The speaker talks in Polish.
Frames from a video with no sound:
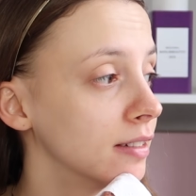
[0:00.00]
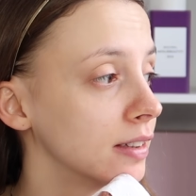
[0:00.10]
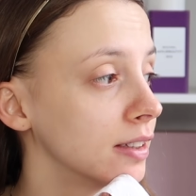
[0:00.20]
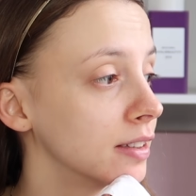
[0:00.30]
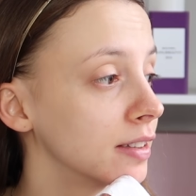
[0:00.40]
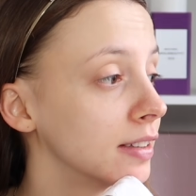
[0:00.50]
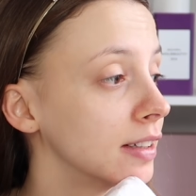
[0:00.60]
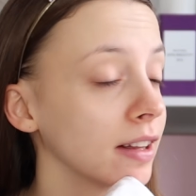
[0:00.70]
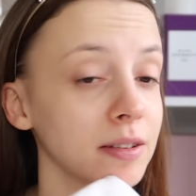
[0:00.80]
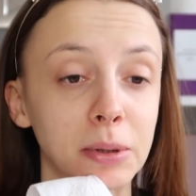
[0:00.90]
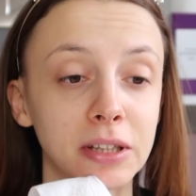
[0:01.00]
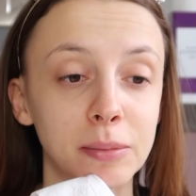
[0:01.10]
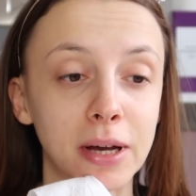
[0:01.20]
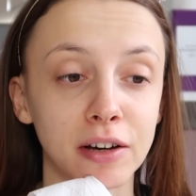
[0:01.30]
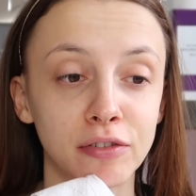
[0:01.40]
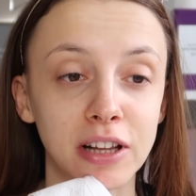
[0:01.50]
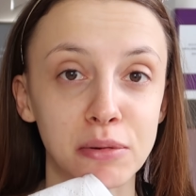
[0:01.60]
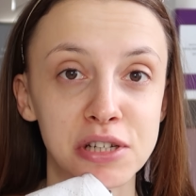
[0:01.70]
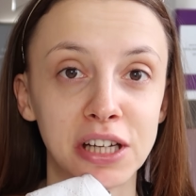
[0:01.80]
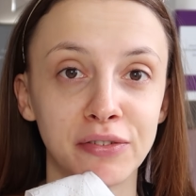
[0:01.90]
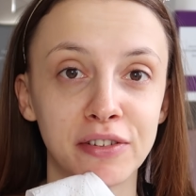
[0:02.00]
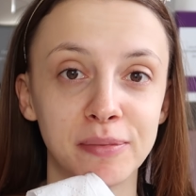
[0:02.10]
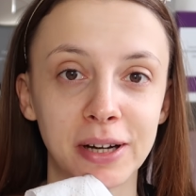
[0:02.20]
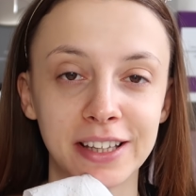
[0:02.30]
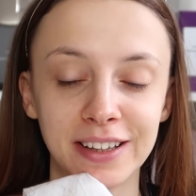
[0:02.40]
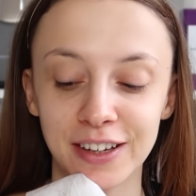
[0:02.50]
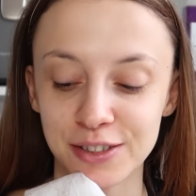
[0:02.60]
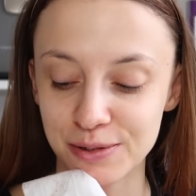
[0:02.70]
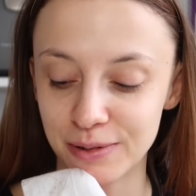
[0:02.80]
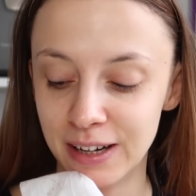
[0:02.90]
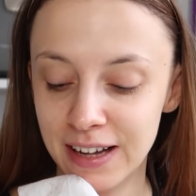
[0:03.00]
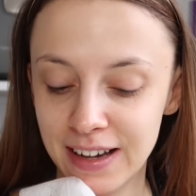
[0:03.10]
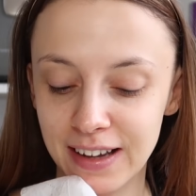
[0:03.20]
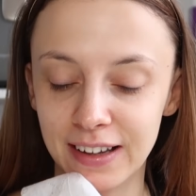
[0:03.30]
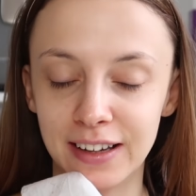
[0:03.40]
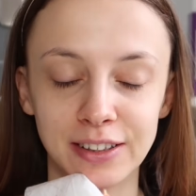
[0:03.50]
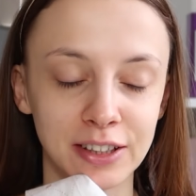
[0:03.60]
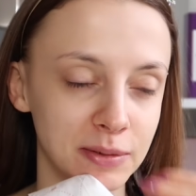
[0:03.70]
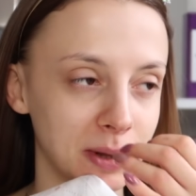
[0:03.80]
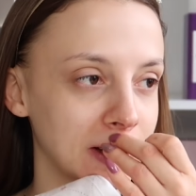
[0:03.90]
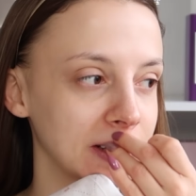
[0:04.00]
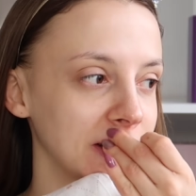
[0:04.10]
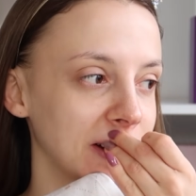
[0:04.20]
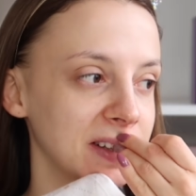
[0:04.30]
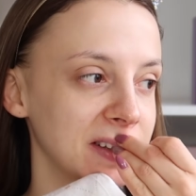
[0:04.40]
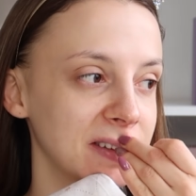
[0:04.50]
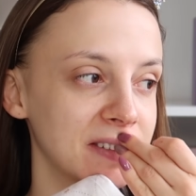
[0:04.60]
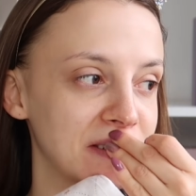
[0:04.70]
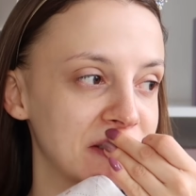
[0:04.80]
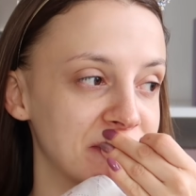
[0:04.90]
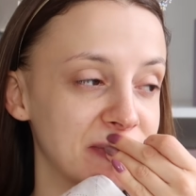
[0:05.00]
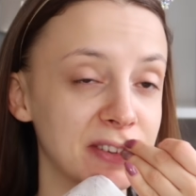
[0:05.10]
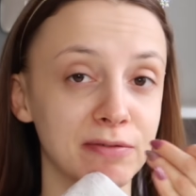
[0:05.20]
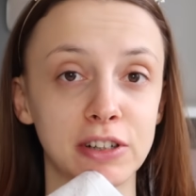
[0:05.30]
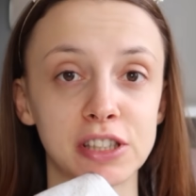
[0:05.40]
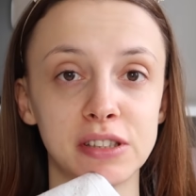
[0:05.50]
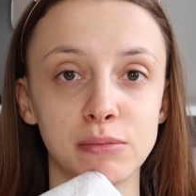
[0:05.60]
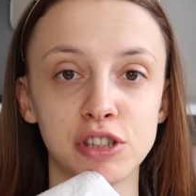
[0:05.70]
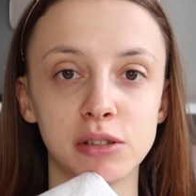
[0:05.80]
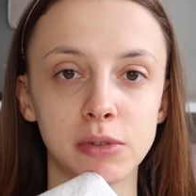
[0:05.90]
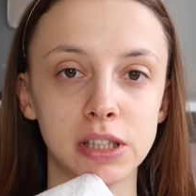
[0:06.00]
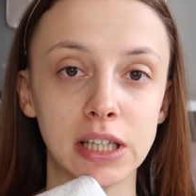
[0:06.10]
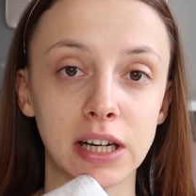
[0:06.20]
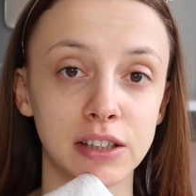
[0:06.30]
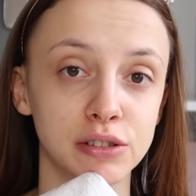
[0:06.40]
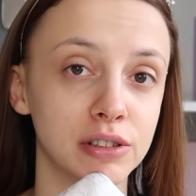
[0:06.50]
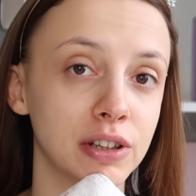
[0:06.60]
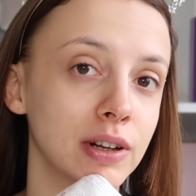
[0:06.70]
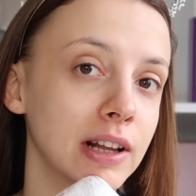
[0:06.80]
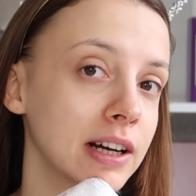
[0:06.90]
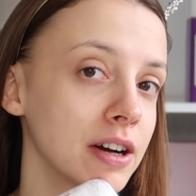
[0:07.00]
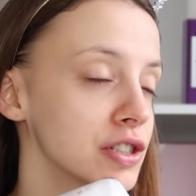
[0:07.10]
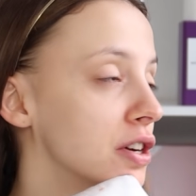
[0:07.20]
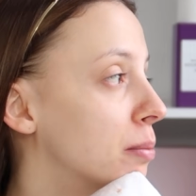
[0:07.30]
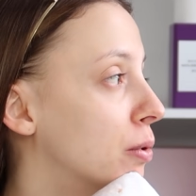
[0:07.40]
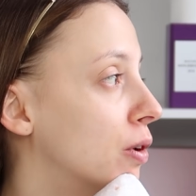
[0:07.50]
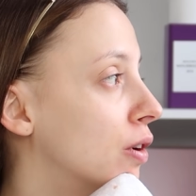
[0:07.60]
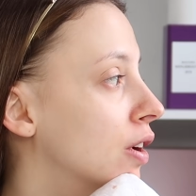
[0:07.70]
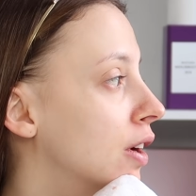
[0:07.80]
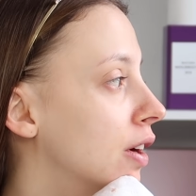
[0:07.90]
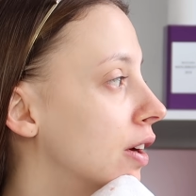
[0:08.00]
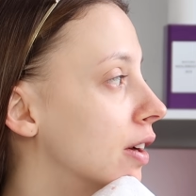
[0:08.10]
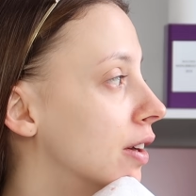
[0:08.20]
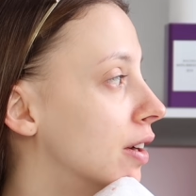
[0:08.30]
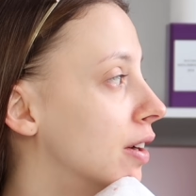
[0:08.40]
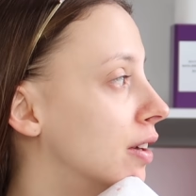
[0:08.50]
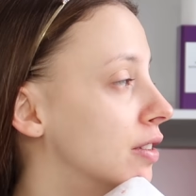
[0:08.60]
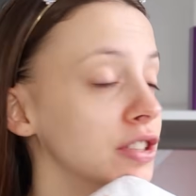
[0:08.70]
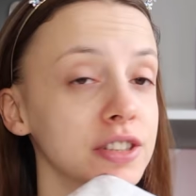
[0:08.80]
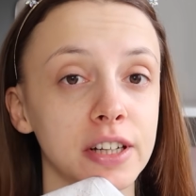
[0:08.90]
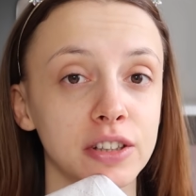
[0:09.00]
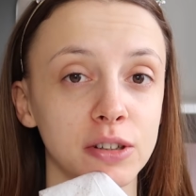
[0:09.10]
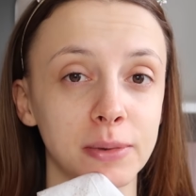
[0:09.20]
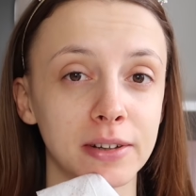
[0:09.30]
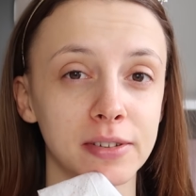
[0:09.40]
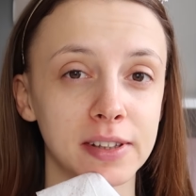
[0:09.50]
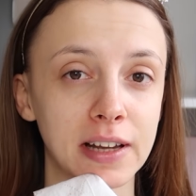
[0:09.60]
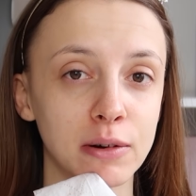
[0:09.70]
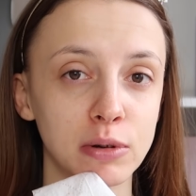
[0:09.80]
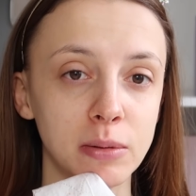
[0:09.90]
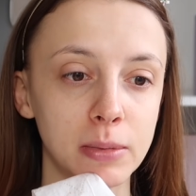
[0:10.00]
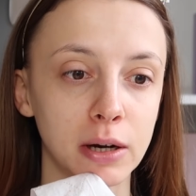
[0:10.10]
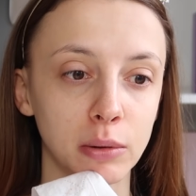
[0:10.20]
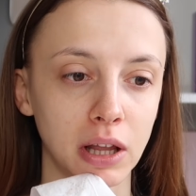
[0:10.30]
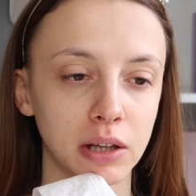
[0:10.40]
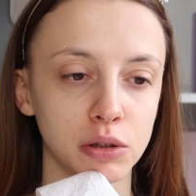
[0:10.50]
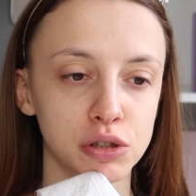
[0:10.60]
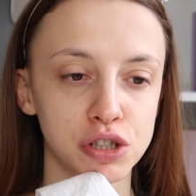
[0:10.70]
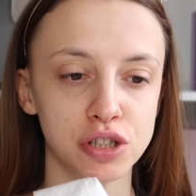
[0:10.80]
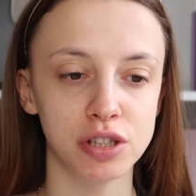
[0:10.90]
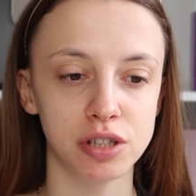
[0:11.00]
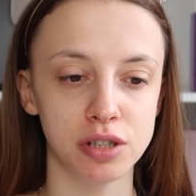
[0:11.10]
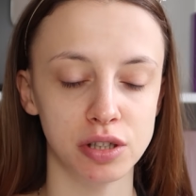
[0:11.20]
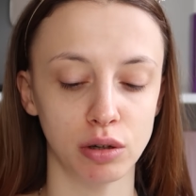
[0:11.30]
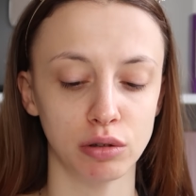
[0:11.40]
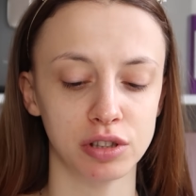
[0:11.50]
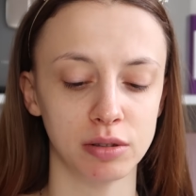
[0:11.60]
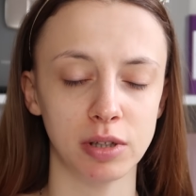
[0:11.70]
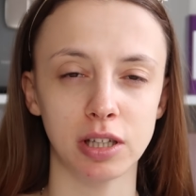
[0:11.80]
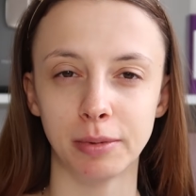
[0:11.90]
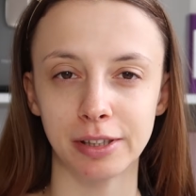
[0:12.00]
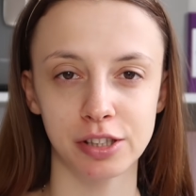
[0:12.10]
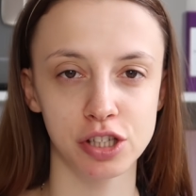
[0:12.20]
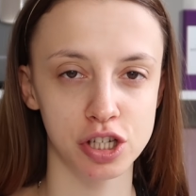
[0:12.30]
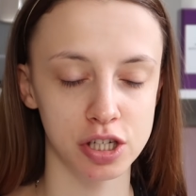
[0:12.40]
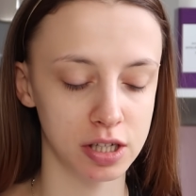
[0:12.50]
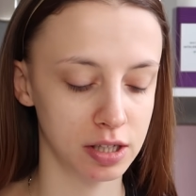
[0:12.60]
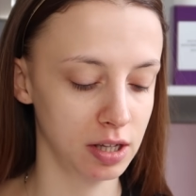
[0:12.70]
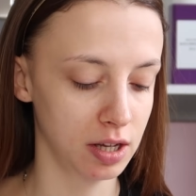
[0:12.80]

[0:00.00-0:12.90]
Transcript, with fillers: Więc teraz będę miała chwilę przerwy w makijażu. E, no dobra, generalnie właśnie musimy jechać do tego lekarza, bo e, dzisiaj Tomek wstał i miał rano 38 i chyba 3